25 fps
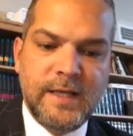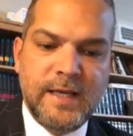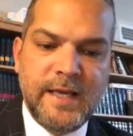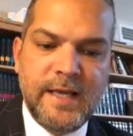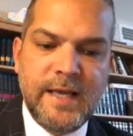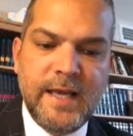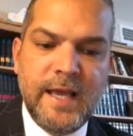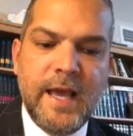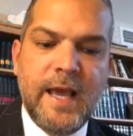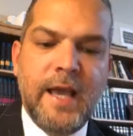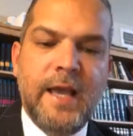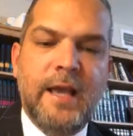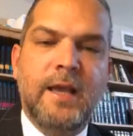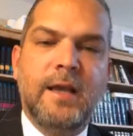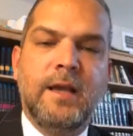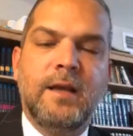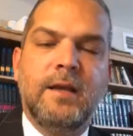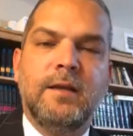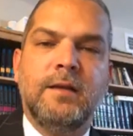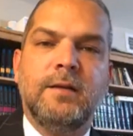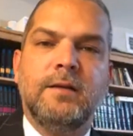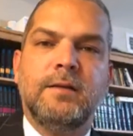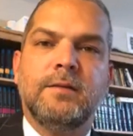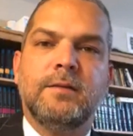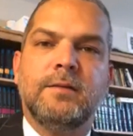
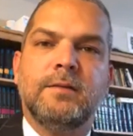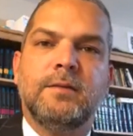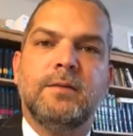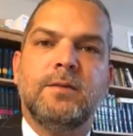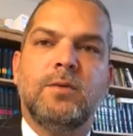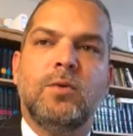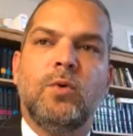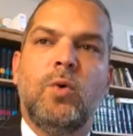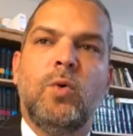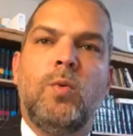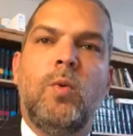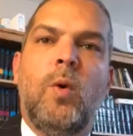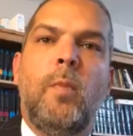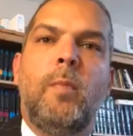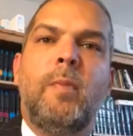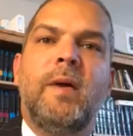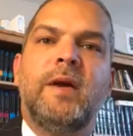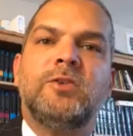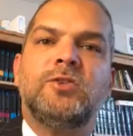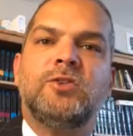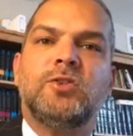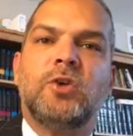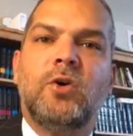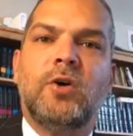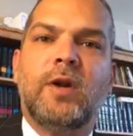quién hubo
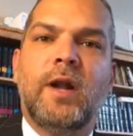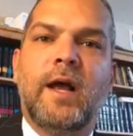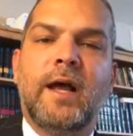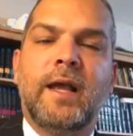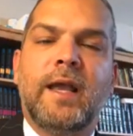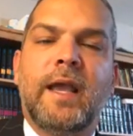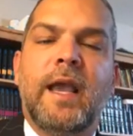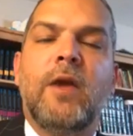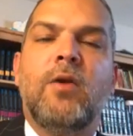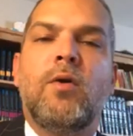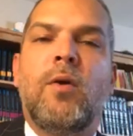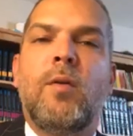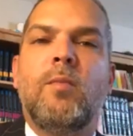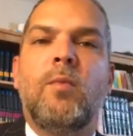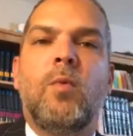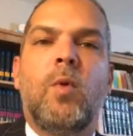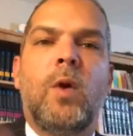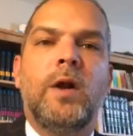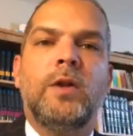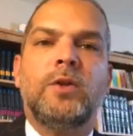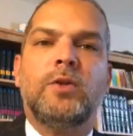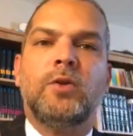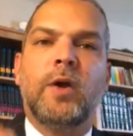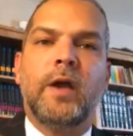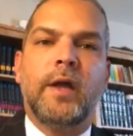personas que no han
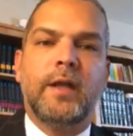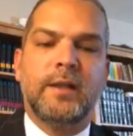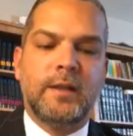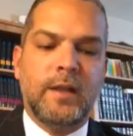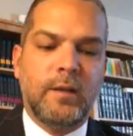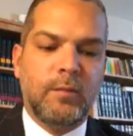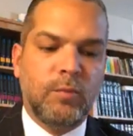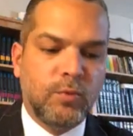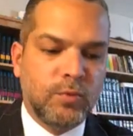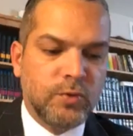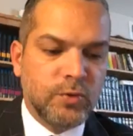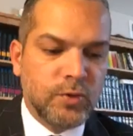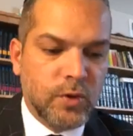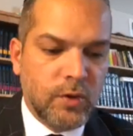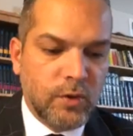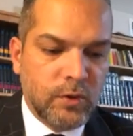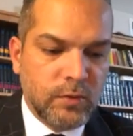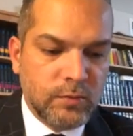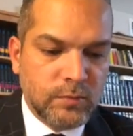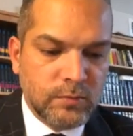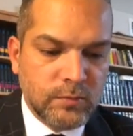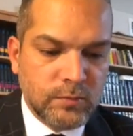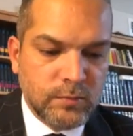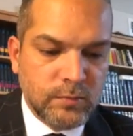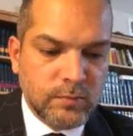muerto en este
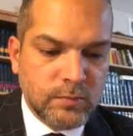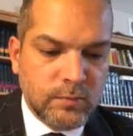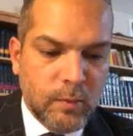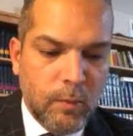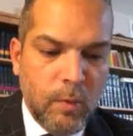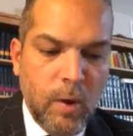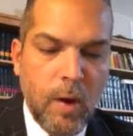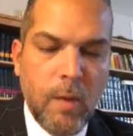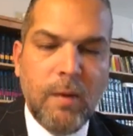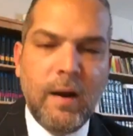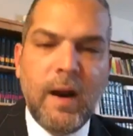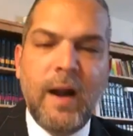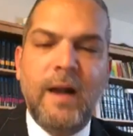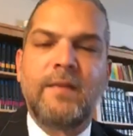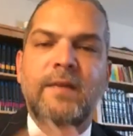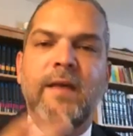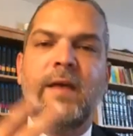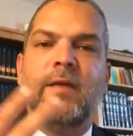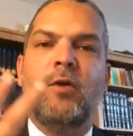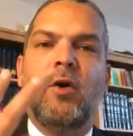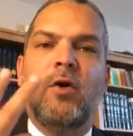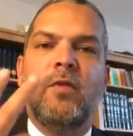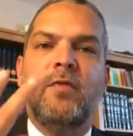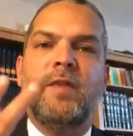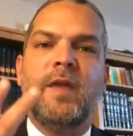mundo. Vamos a hablar de
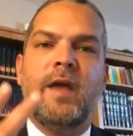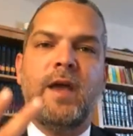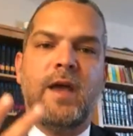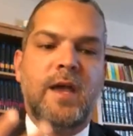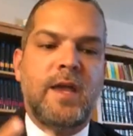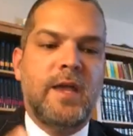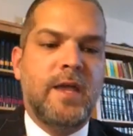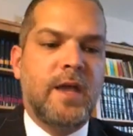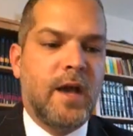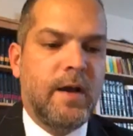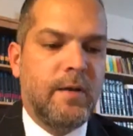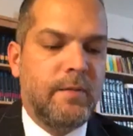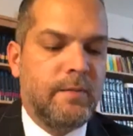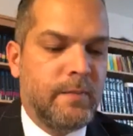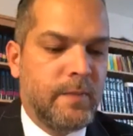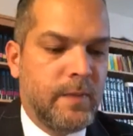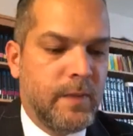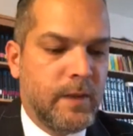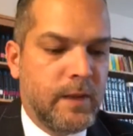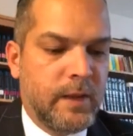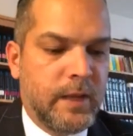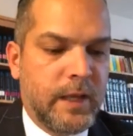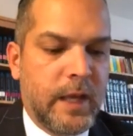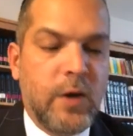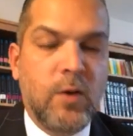dos de ellas
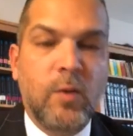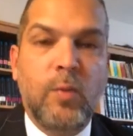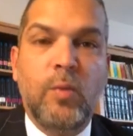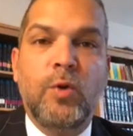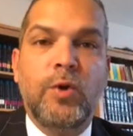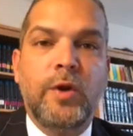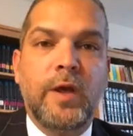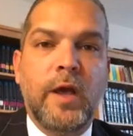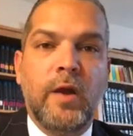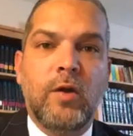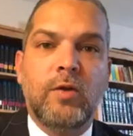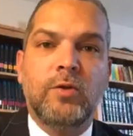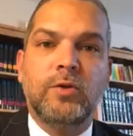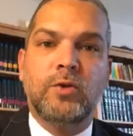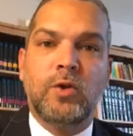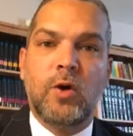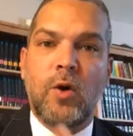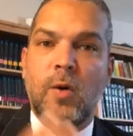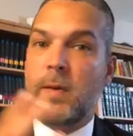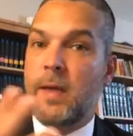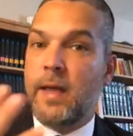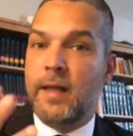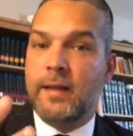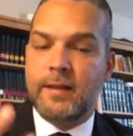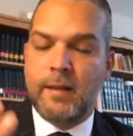que no murieron,
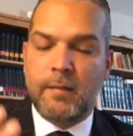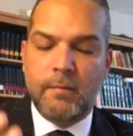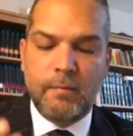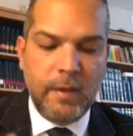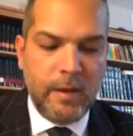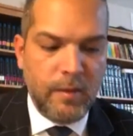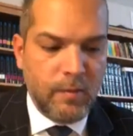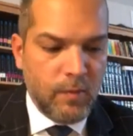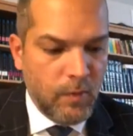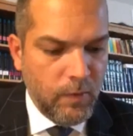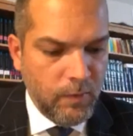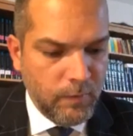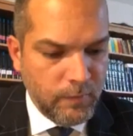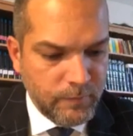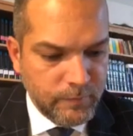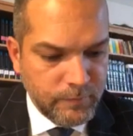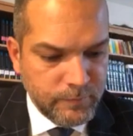todavía están vivos.